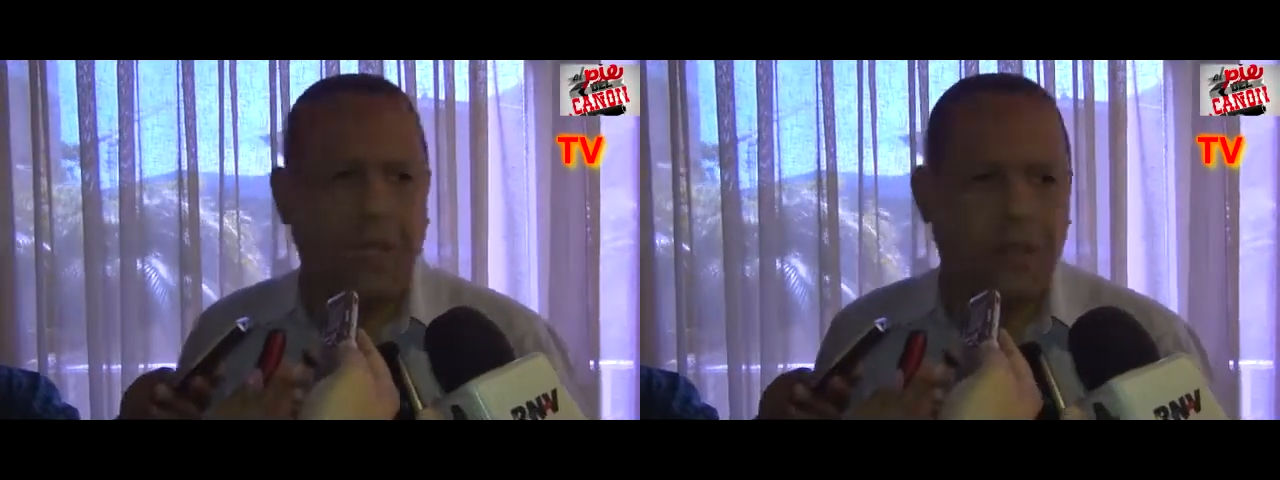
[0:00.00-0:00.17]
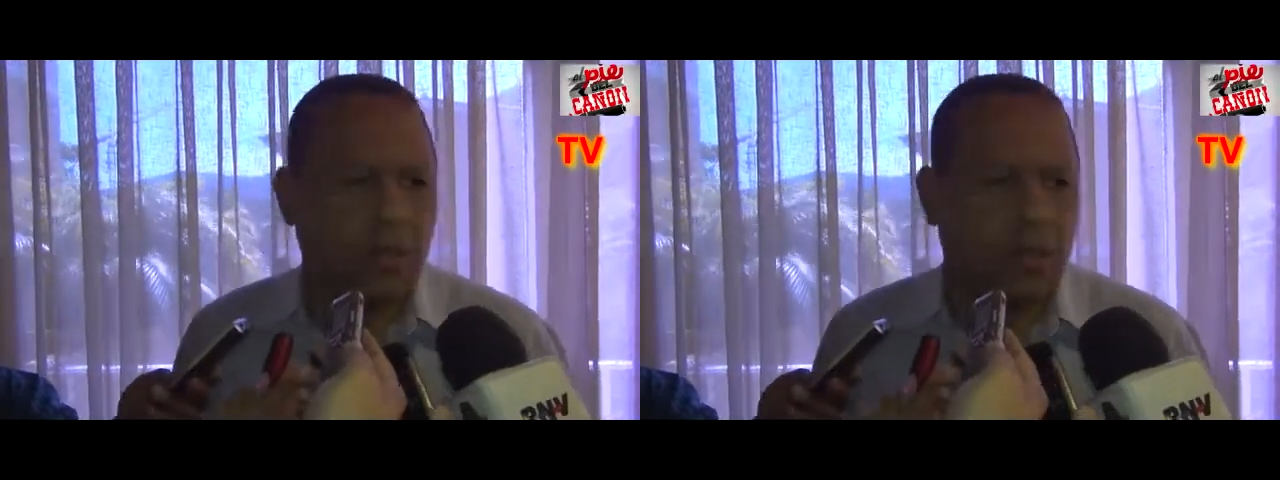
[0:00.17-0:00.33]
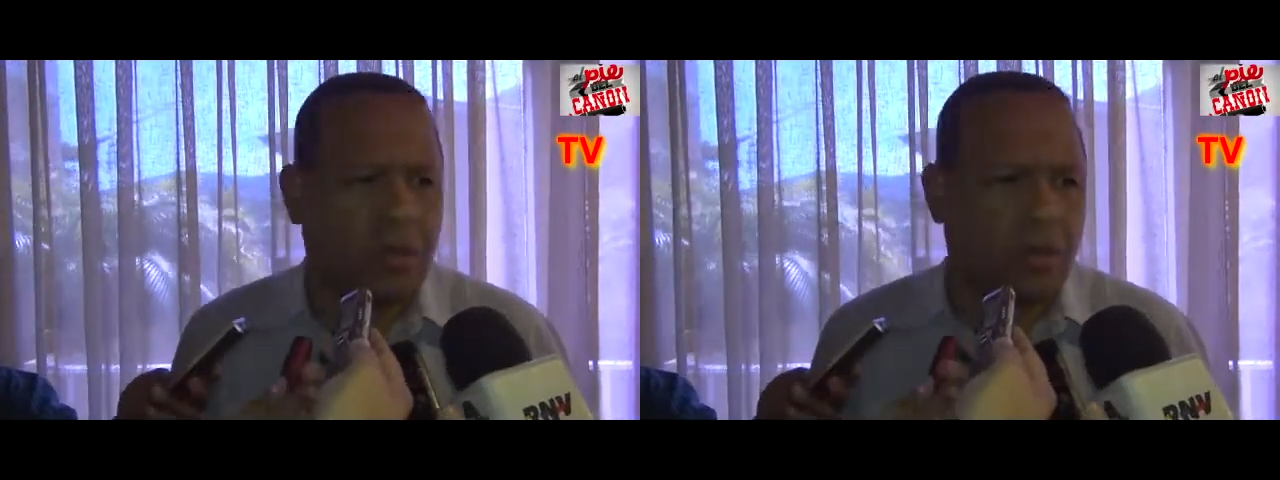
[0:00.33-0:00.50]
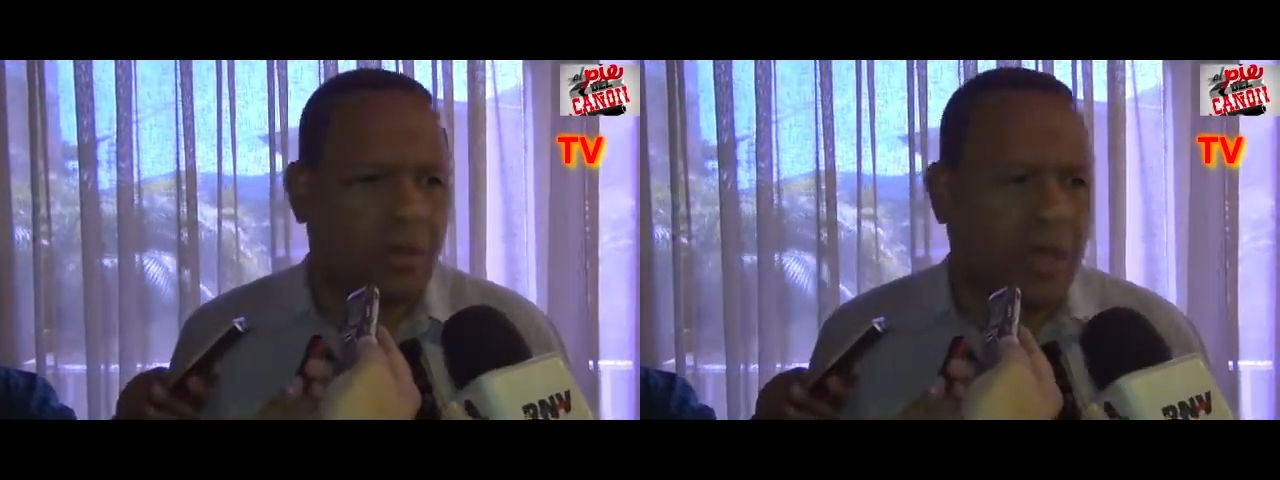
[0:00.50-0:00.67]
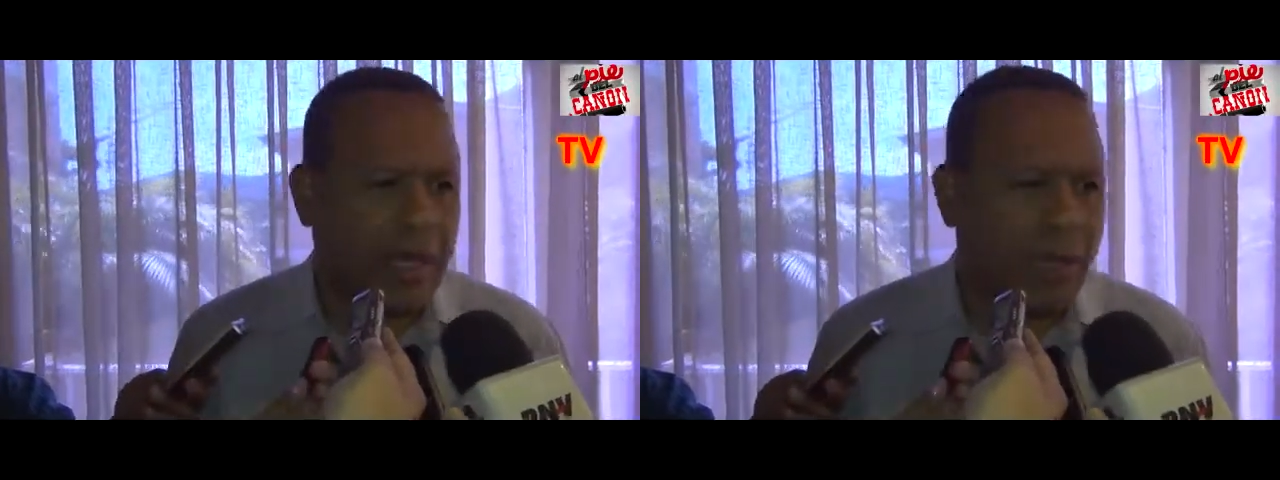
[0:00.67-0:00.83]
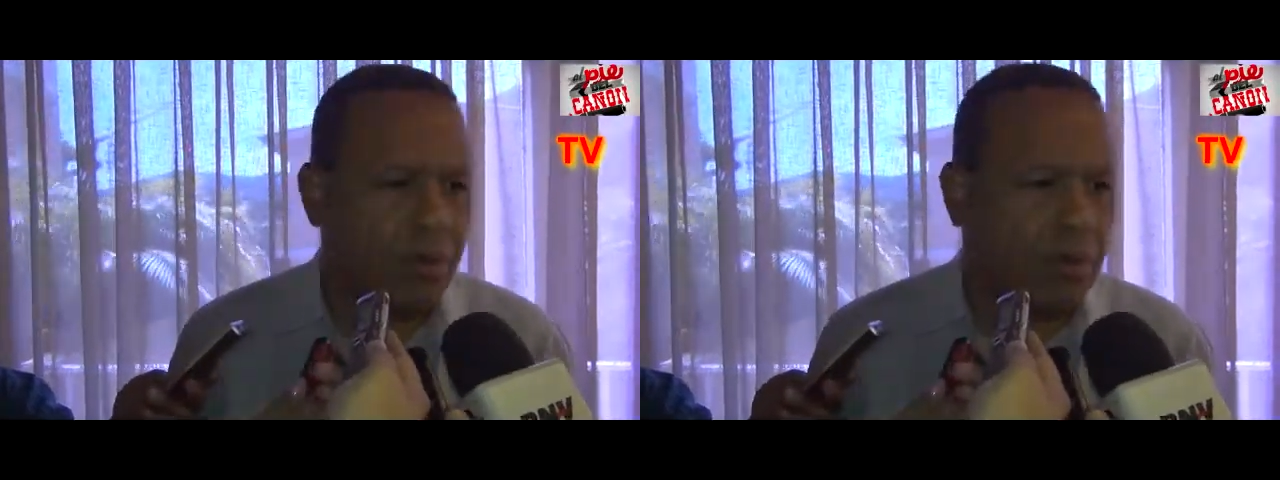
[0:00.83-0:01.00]
hecho, lo
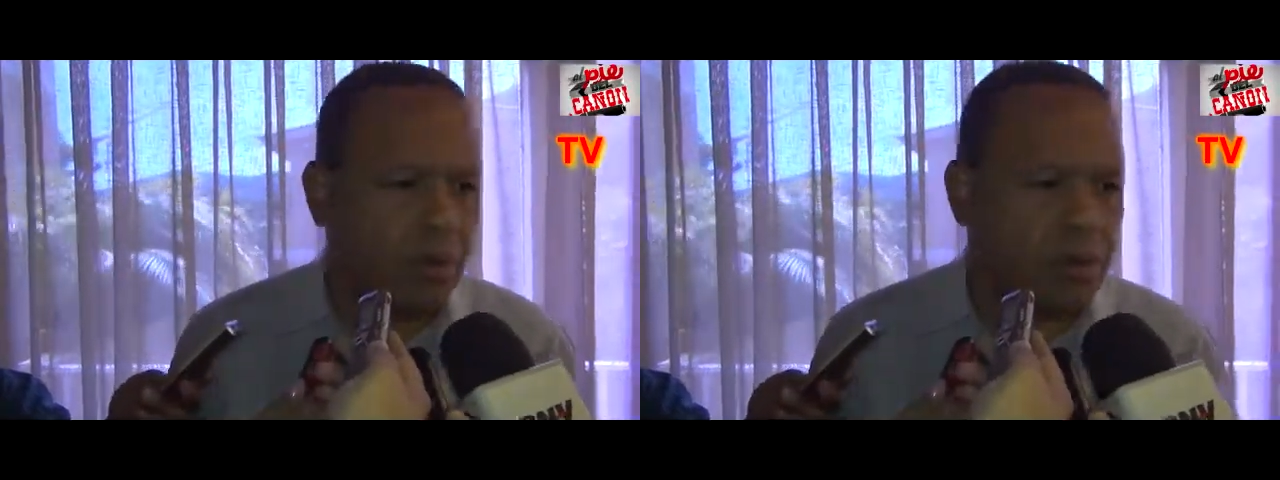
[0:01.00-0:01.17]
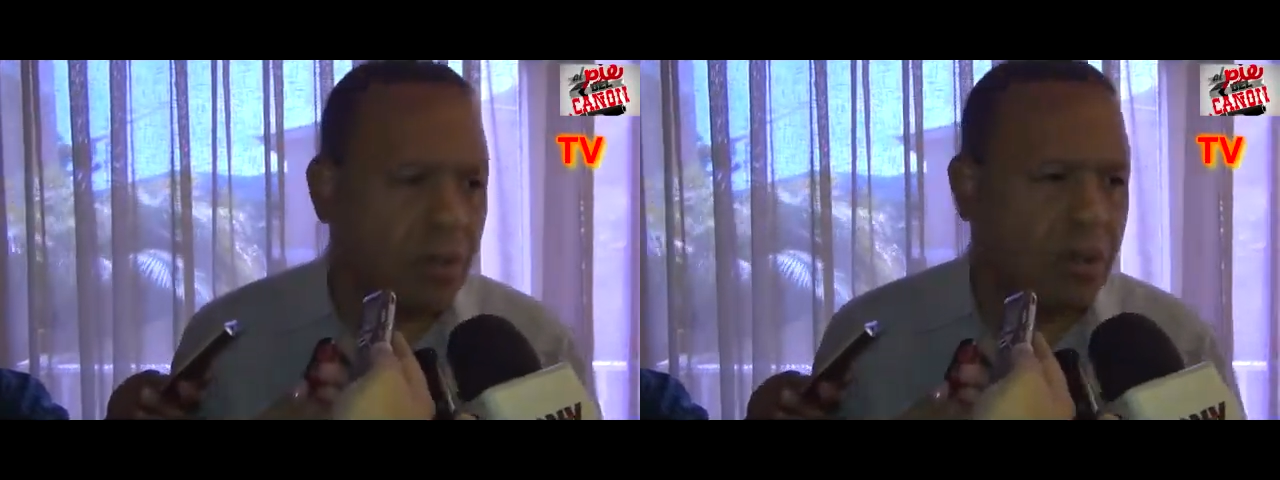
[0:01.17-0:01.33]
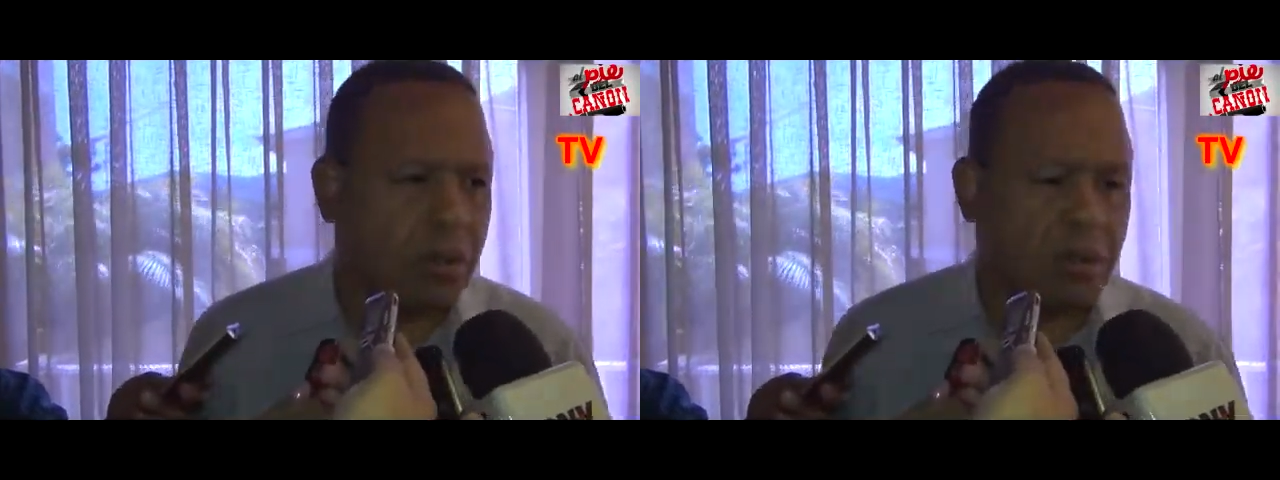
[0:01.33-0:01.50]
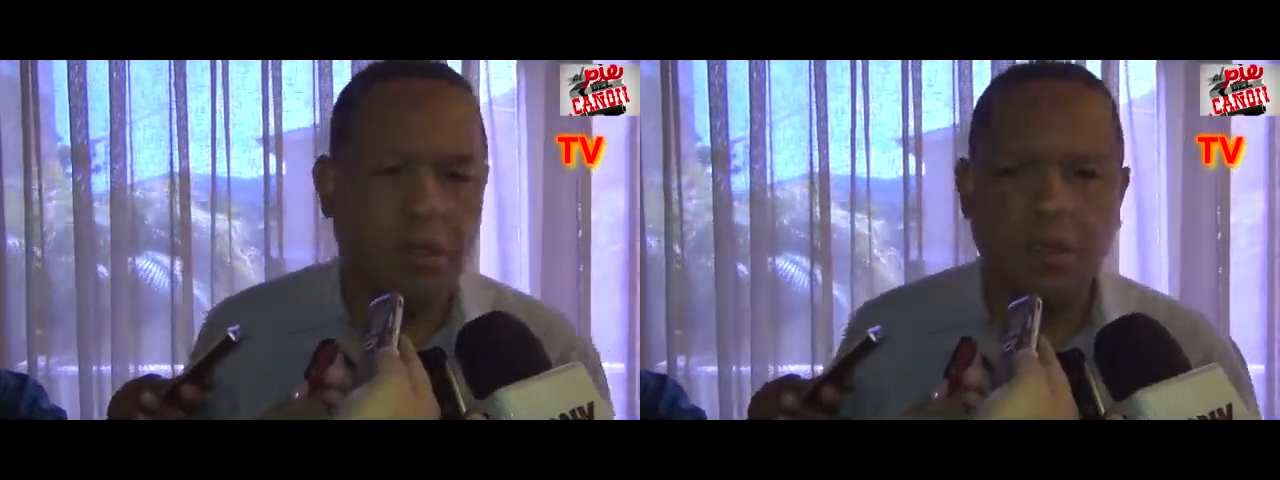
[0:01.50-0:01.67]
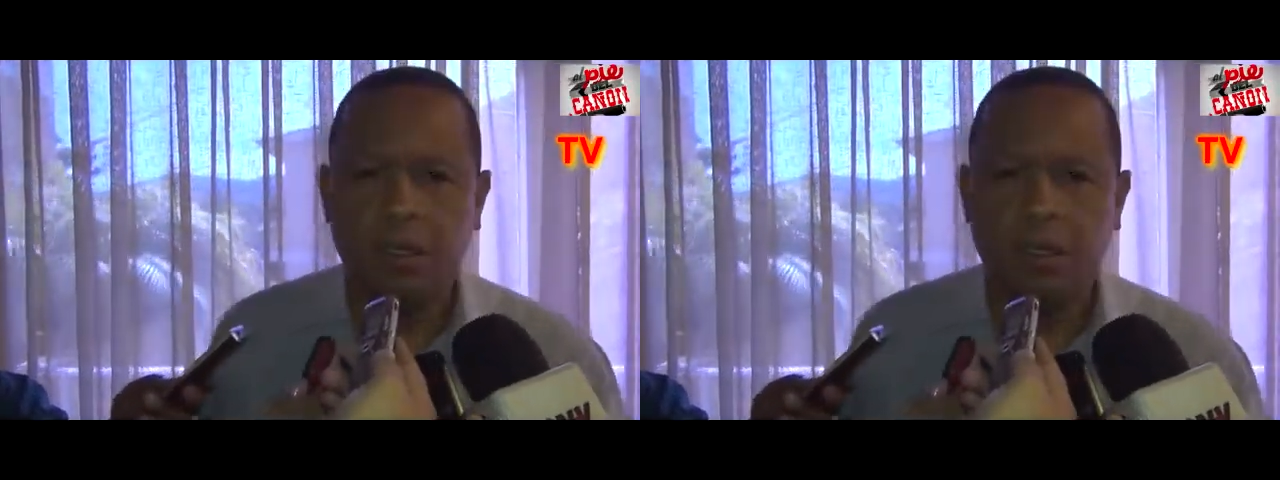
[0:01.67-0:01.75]
haremos nosotros,